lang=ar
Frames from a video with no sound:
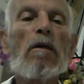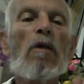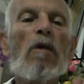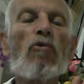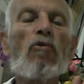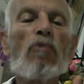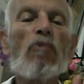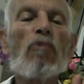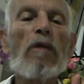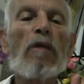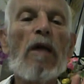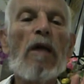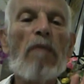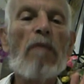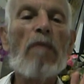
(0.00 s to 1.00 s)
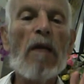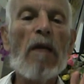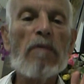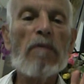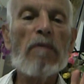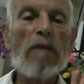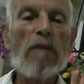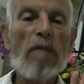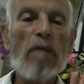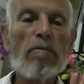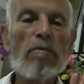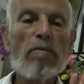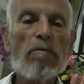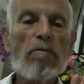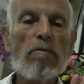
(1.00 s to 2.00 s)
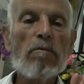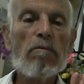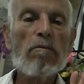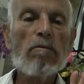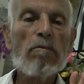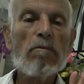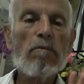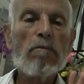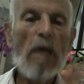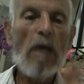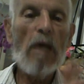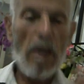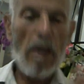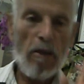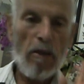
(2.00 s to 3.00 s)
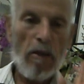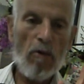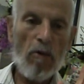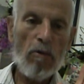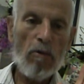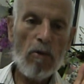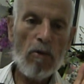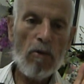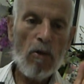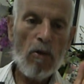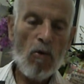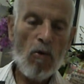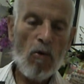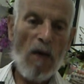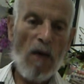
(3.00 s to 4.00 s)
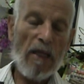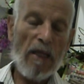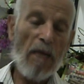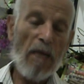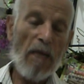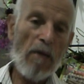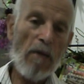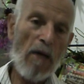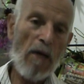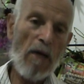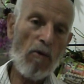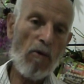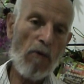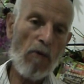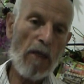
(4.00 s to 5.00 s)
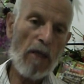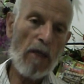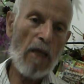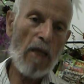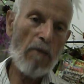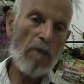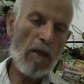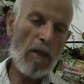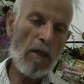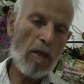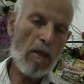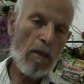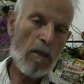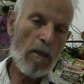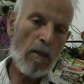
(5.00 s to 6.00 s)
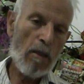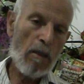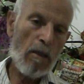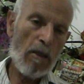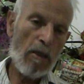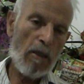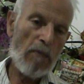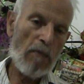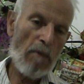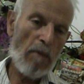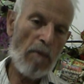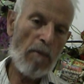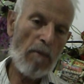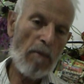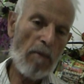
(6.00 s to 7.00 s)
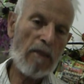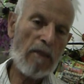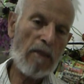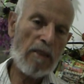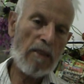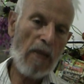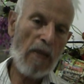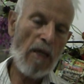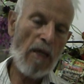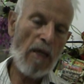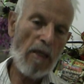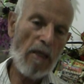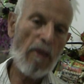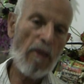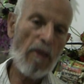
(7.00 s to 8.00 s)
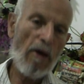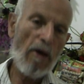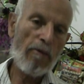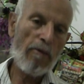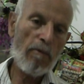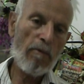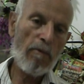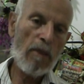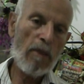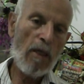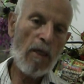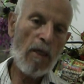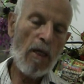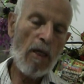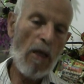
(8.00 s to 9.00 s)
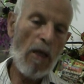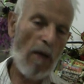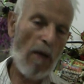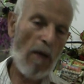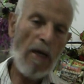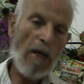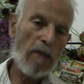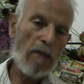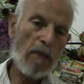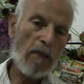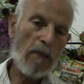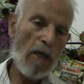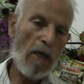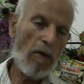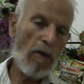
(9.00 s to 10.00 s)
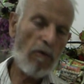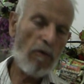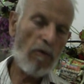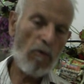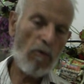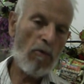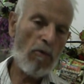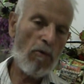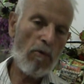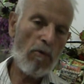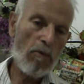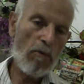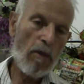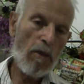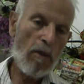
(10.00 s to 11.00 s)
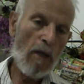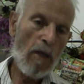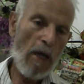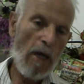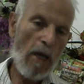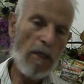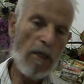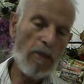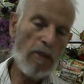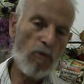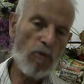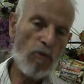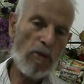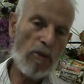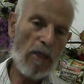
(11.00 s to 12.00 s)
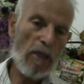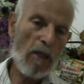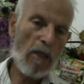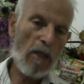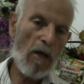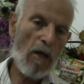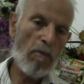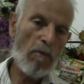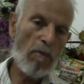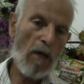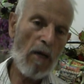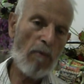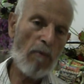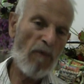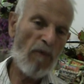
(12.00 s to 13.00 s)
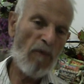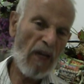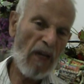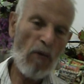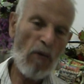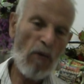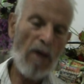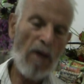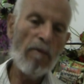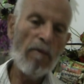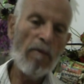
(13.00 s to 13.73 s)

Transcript: الرسول الكرام عليهم السلام أن أنذروا وعلى دائما أهل القرآن دائما اهتمامنا مركز ياسر على الانذار لانه علاش لانه كي تنظر حال الانس والجان تلقاهم اغلبهم في غيوان